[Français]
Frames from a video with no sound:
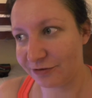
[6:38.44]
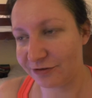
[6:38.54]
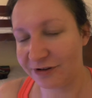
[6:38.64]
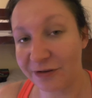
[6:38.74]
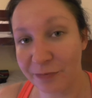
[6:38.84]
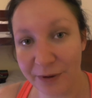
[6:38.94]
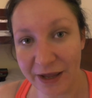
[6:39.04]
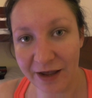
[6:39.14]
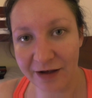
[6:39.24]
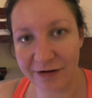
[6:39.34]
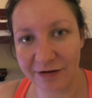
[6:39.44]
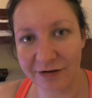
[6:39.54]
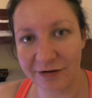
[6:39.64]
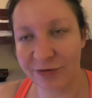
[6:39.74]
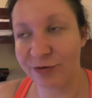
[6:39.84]
j'espère
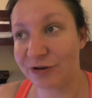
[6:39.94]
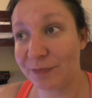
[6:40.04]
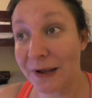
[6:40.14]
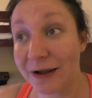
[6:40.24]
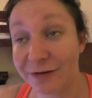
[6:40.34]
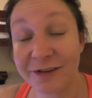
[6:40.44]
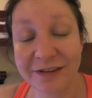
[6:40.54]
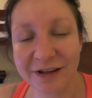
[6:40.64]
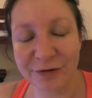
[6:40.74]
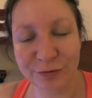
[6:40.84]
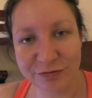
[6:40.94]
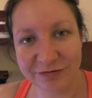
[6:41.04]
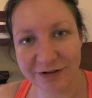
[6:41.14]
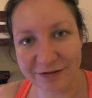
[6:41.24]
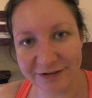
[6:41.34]
que j'ai pas réussi à
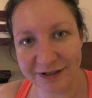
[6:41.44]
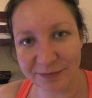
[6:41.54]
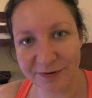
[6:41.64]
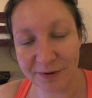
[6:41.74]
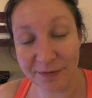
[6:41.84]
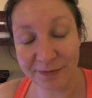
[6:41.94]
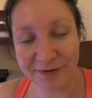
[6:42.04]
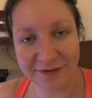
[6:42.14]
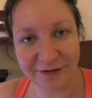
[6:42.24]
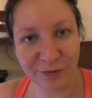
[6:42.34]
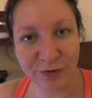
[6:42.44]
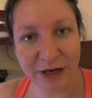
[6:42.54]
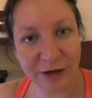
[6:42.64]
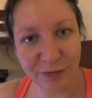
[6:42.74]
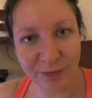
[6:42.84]
trouver en fait les petits papiers mais qu'ils sont
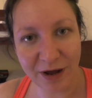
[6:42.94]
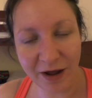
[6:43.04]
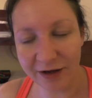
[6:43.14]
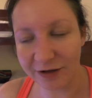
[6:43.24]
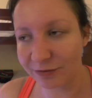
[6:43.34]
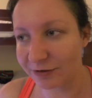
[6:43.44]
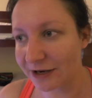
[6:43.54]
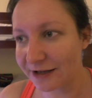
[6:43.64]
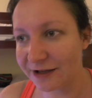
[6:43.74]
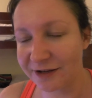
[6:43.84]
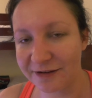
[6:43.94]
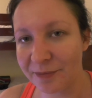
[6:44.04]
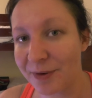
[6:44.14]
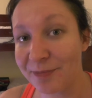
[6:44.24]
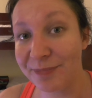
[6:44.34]
quelque part et que quelqu'un ne les a
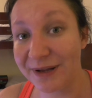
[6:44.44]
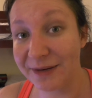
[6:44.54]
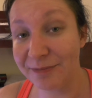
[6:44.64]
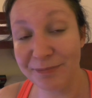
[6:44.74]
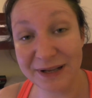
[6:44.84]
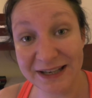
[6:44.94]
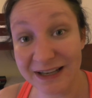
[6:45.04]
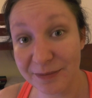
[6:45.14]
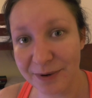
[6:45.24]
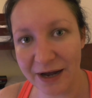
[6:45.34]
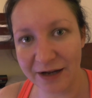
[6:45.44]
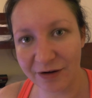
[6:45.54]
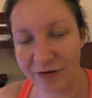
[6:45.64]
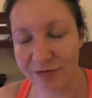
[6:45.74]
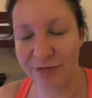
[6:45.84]
pas bénés par
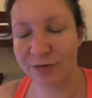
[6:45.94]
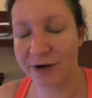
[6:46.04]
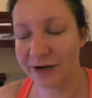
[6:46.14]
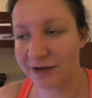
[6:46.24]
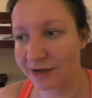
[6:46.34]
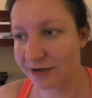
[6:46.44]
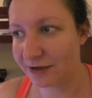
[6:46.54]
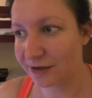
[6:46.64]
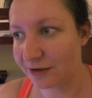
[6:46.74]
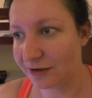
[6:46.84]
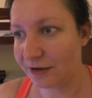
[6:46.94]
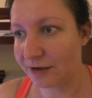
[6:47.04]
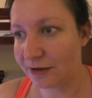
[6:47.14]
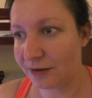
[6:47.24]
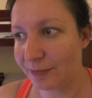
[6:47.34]
erreur ou quoi
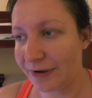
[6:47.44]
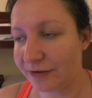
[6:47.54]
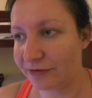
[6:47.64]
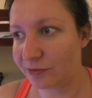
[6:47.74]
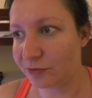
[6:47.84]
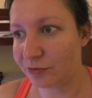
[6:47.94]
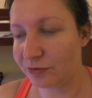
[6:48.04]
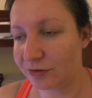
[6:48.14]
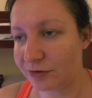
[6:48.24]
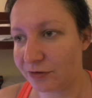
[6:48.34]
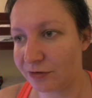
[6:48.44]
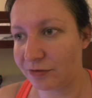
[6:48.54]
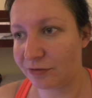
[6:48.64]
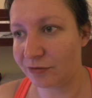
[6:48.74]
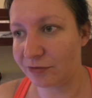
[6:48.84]
parce que,
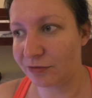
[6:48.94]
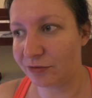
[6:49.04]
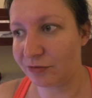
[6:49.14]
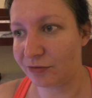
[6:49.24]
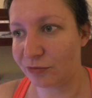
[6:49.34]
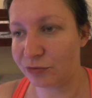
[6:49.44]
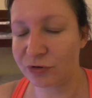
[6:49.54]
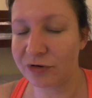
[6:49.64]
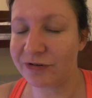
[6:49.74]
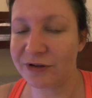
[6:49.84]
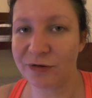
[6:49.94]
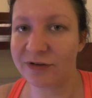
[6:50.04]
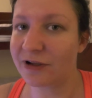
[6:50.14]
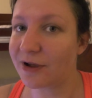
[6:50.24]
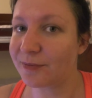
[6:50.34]
euh, outre le fait que
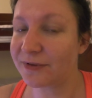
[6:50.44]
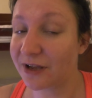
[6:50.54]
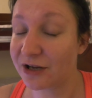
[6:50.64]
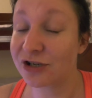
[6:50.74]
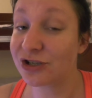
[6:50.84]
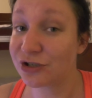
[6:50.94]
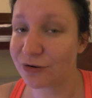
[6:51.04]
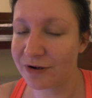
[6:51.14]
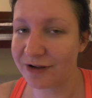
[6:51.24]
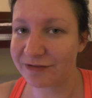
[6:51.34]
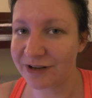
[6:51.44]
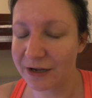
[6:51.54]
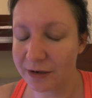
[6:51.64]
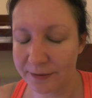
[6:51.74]
c'est quand même très chiant à faire,